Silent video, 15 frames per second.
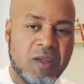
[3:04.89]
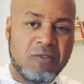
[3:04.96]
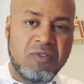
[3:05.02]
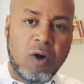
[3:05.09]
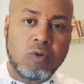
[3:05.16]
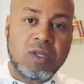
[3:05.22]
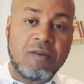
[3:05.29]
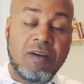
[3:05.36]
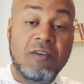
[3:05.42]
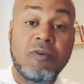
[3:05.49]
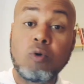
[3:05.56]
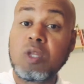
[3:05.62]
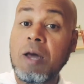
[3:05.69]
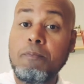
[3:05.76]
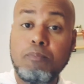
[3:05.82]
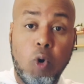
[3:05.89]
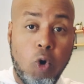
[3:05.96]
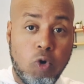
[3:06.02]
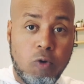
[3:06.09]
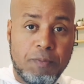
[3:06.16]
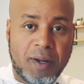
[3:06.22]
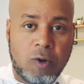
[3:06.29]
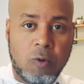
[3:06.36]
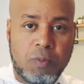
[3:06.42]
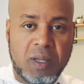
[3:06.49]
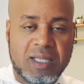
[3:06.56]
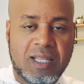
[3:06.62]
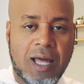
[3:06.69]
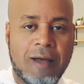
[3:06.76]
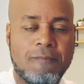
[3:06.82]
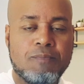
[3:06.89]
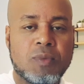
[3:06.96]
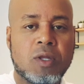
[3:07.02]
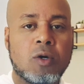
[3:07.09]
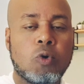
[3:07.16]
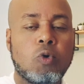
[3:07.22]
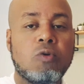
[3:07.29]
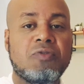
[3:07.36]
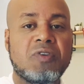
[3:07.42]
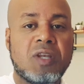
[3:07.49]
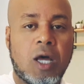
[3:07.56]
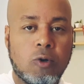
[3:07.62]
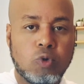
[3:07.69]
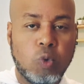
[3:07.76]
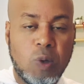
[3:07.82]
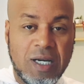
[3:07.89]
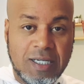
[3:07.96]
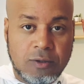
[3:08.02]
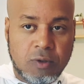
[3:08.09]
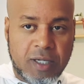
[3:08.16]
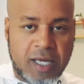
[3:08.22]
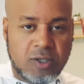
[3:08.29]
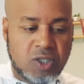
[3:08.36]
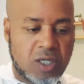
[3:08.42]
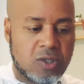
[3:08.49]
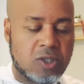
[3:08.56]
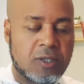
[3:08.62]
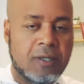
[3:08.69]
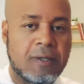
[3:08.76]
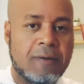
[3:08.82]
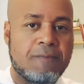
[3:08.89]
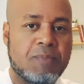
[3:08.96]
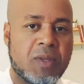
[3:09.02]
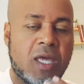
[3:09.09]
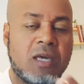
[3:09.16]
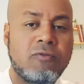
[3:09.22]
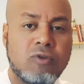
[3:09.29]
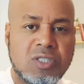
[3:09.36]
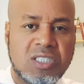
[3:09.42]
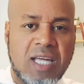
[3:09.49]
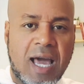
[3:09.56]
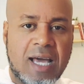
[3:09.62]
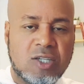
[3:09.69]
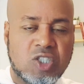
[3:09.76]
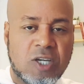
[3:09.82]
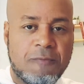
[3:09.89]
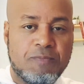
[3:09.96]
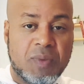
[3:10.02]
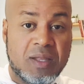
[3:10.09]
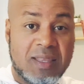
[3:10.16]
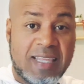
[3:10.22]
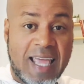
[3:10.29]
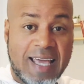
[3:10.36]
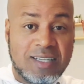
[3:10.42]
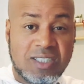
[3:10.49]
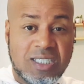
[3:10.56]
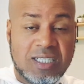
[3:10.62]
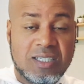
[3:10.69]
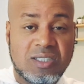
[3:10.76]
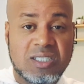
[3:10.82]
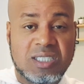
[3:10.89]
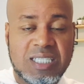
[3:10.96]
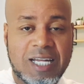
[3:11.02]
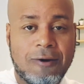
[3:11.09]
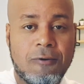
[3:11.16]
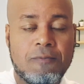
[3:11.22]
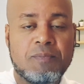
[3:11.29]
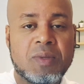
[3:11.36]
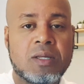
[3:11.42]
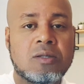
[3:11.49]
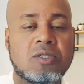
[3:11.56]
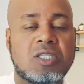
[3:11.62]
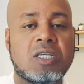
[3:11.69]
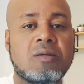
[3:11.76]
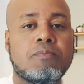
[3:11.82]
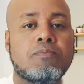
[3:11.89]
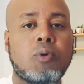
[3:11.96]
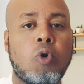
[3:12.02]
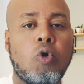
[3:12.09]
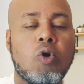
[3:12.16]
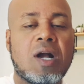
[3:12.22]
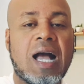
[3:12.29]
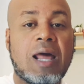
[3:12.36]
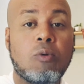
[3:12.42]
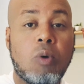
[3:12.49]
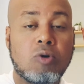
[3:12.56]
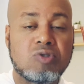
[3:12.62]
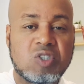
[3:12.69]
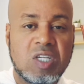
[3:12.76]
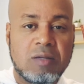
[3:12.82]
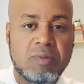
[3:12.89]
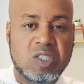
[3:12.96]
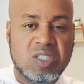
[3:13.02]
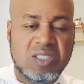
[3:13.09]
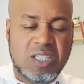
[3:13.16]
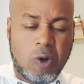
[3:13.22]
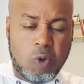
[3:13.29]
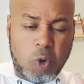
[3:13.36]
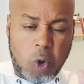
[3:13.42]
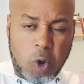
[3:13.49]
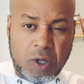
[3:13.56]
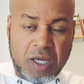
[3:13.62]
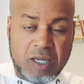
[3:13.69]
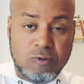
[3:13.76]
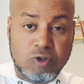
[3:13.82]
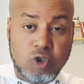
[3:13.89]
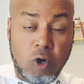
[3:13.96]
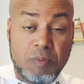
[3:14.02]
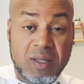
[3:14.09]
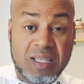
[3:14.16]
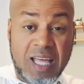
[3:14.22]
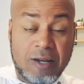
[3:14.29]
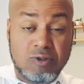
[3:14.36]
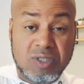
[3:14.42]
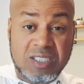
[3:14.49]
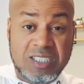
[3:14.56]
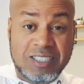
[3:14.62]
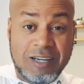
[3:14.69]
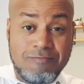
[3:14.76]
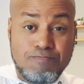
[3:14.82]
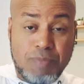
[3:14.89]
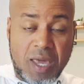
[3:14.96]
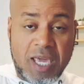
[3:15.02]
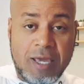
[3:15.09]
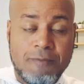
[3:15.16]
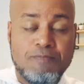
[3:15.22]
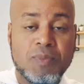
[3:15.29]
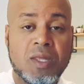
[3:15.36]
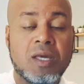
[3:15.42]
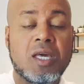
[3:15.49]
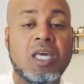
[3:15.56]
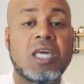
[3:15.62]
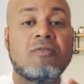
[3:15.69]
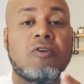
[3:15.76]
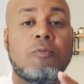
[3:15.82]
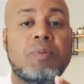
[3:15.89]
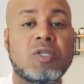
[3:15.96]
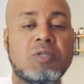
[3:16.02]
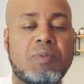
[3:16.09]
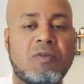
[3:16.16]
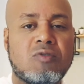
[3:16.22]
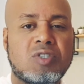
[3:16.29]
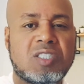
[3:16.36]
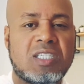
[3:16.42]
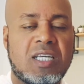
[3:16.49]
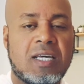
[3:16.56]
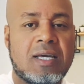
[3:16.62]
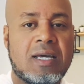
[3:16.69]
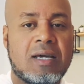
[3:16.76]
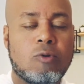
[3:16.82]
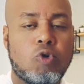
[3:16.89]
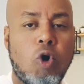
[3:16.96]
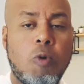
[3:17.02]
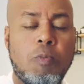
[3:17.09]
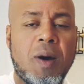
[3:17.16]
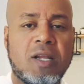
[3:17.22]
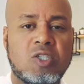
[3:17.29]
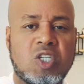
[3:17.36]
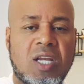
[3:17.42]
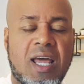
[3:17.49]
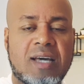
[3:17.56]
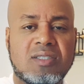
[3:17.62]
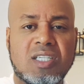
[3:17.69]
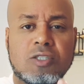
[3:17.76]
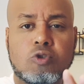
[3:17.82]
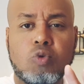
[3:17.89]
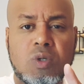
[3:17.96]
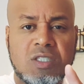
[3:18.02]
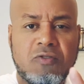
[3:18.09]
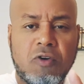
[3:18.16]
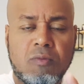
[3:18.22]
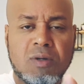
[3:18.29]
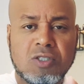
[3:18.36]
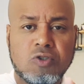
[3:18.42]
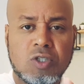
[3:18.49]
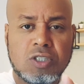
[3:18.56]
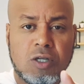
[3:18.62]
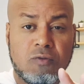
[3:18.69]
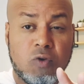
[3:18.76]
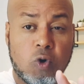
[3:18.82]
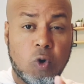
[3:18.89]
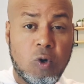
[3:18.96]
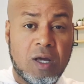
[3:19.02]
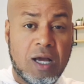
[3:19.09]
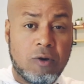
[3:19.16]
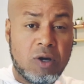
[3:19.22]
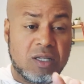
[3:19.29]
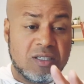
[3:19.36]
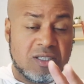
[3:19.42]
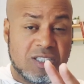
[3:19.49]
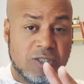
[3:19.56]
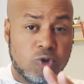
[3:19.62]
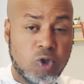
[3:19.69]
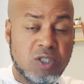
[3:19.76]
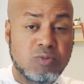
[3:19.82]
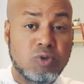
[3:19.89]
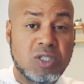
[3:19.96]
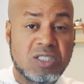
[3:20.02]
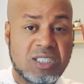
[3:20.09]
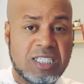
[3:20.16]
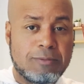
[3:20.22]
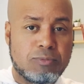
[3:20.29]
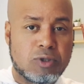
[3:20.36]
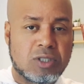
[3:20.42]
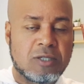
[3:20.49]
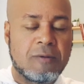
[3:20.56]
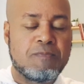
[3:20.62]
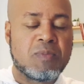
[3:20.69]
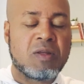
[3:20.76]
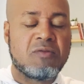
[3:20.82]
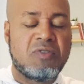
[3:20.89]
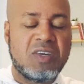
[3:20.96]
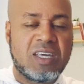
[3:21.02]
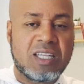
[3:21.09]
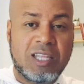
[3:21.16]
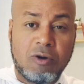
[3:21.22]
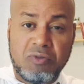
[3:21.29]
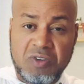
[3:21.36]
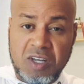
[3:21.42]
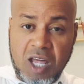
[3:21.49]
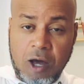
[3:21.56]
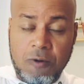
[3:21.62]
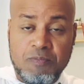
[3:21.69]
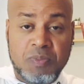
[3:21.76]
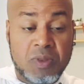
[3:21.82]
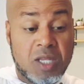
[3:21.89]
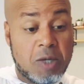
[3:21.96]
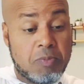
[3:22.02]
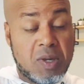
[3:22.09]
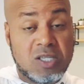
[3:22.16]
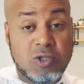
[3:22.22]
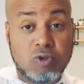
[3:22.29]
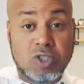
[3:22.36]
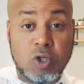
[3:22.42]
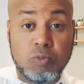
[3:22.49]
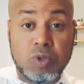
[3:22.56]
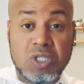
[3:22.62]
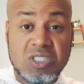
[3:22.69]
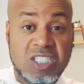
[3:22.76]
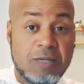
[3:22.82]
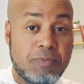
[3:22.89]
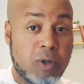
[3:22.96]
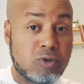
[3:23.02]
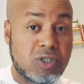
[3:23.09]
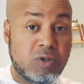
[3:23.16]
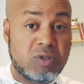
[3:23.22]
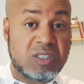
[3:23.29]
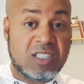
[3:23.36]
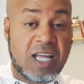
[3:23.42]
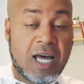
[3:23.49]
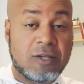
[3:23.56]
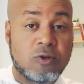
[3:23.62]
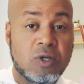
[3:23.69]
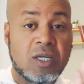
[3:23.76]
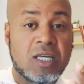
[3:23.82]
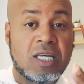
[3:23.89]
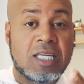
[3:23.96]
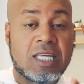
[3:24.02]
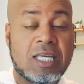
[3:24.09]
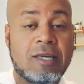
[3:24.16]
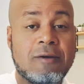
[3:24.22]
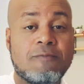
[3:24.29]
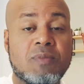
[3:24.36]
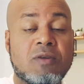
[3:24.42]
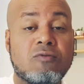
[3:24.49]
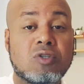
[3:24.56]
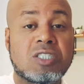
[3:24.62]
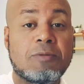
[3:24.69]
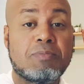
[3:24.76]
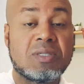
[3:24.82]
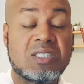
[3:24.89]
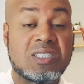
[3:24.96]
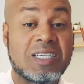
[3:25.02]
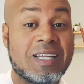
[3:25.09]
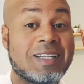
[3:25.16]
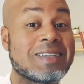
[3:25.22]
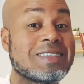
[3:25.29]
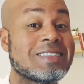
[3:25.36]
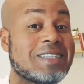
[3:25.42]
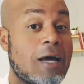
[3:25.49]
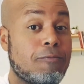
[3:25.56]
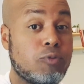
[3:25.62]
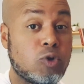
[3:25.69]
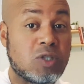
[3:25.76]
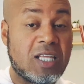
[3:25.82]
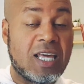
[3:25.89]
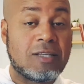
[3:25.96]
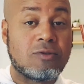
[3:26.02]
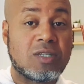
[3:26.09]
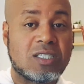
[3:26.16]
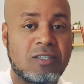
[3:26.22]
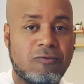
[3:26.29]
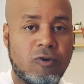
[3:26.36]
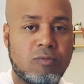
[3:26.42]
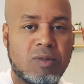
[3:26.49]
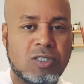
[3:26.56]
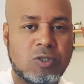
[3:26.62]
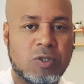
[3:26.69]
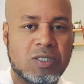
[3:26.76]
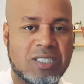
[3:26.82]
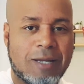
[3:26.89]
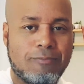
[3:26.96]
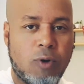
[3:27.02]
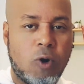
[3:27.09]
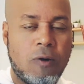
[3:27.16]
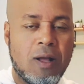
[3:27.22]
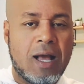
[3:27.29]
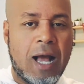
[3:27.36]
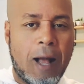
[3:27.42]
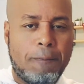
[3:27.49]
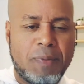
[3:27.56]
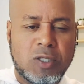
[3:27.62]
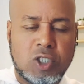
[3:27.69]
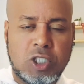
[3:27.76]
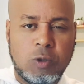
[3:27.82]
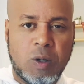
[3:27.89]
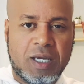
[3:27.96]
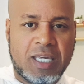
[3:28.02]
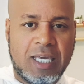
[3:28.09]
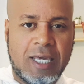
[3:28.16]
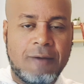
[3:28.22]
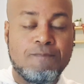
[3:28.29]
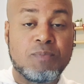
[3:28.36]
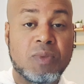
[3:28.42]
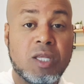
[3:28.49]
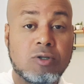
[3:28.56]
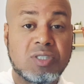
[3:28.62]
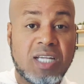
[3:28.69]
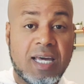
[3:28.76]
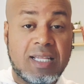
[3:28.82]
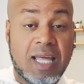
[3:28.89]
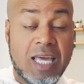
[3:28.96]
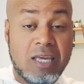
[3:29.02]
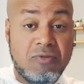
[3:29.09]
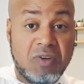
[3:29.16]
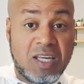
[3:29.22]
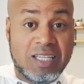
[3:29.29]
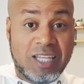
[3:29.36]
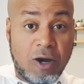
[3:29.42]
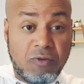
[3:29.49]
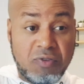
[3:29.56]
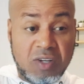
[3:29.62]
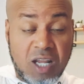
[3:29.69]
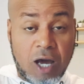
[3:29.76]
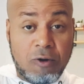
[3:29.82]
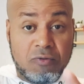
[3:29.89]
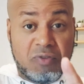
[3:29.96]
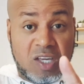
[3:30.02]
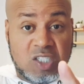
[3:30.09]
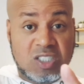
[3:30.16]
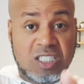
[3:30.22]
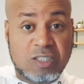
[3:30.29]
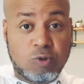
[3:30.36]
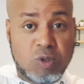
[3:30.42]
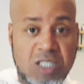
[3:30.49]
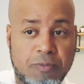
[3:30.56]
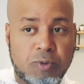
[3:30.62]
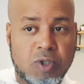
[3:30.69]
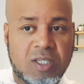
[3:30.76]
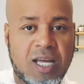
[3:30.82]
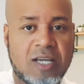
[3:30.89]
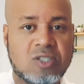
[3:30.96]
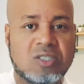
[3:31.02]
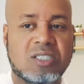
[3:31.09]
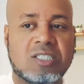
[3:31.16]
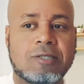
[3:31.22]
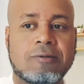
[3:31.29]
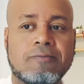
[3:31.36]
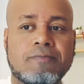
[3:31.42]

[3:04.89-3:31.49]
Falta, vai faltar pouco para completar o final do ano, né, gente? O que, que você acha dessa decisão de prorrogar o auxílio emergencial? Coloque aqui nos comentários também. E vou pedir para você compartilhar essas duas informações que eu vou colocar agora desses dois municípios Fique até o final, de repente é o seu município, é o seu estado que você precisa estar por dentro das informações, tá bom? Rapidinho aqui, não saia daí, fica até o final, veja essas duas reportagens.